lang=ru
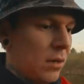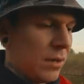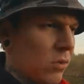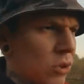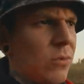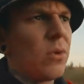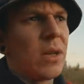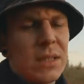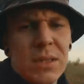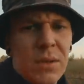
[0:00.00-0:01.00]
я уже
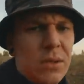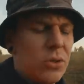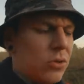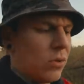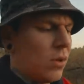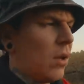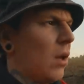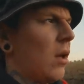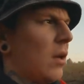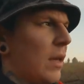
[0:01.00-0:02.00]
много раз говорил, что
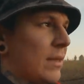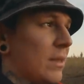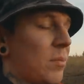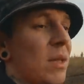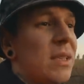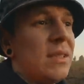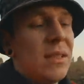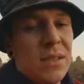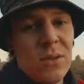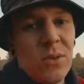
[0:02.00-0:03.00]
это
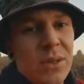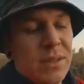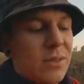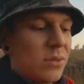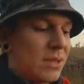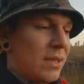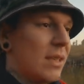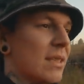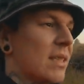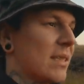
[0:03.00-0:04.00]
дополнительные ролики. То есть
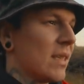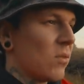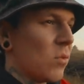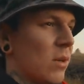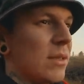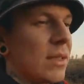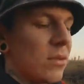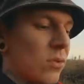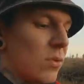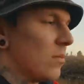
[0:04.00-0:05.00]
они к основному
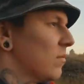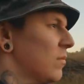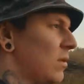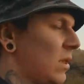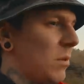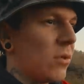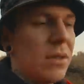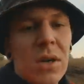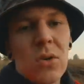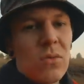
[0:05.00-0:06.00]
контенту не имеют
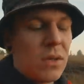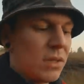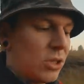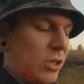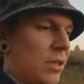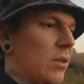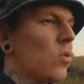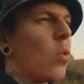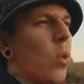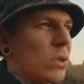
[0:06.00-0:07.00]
никакого отношения.
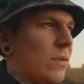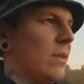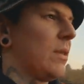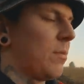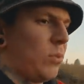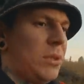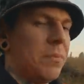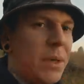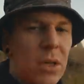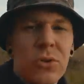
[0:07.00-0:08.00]
Ну, косвенно,
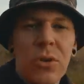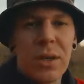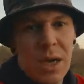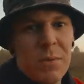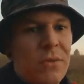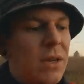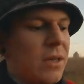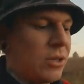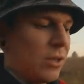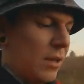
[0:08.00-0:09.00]
допустим, прихожу я к раме в
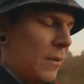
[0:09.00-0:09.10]
гараж.